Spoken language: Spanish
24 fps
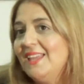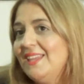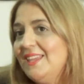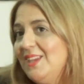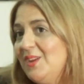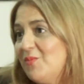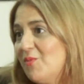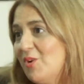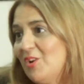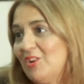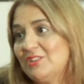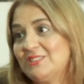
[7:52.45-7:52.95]
y
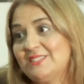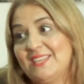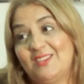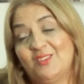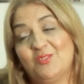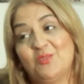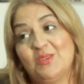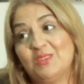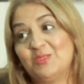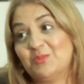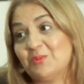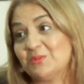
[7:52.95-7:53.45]
bueno, se han
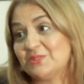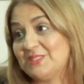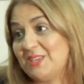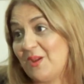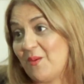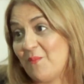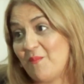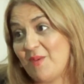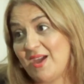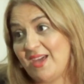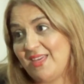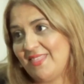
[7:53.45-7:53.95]
ido
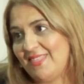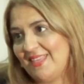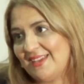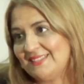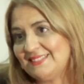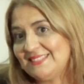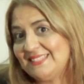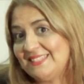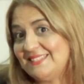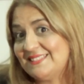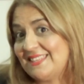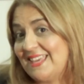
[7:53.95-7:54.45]
entusiasmadas
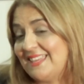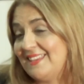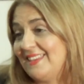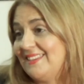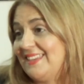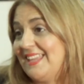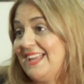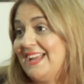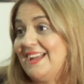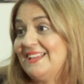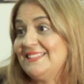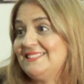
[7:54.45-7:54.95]
y se han
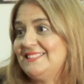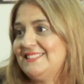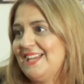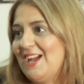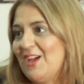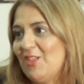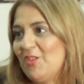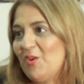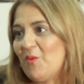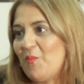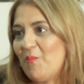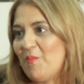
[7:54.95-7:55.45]

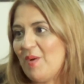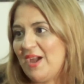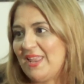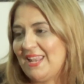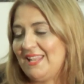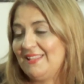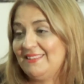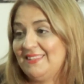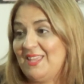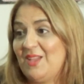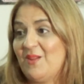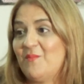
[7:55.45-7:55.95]
enganchado para
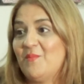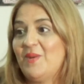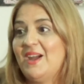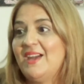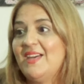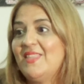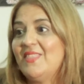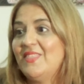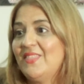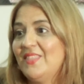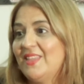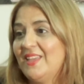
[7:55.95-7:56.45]
el
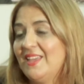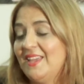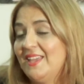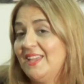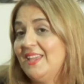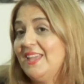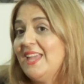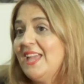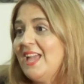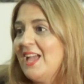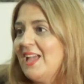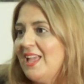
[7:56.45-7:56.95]
tema del
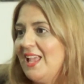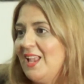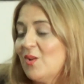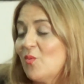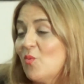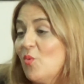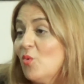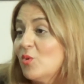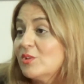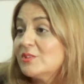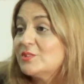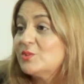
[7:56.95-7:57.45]
el
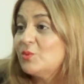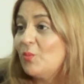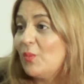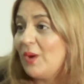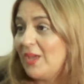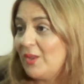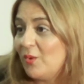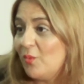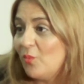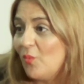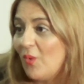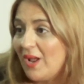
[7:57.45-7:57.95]
curso
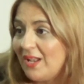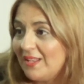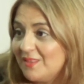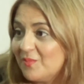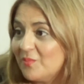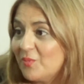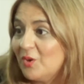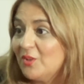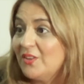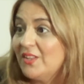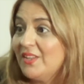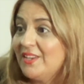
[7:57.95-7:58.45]
anual de
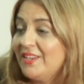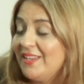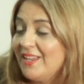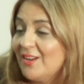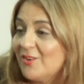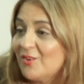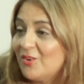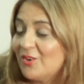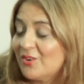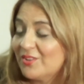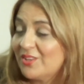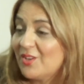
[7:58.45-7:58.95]
moldería,
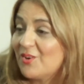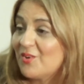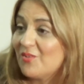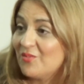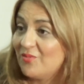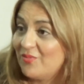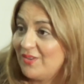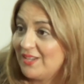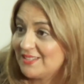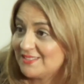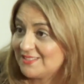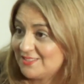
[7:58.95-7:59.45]
corte y
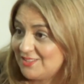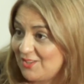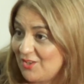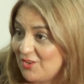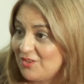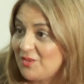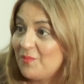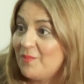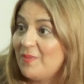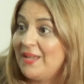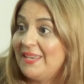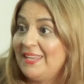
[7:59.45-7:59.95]

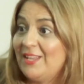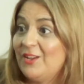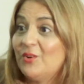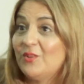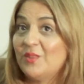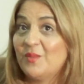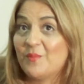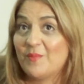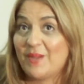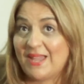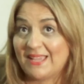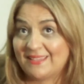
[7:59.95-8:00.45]
confección y manejo
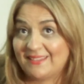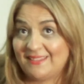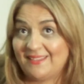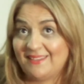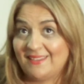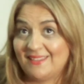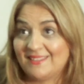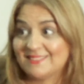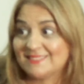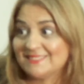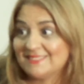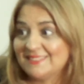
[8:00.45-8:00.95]
de máquinas.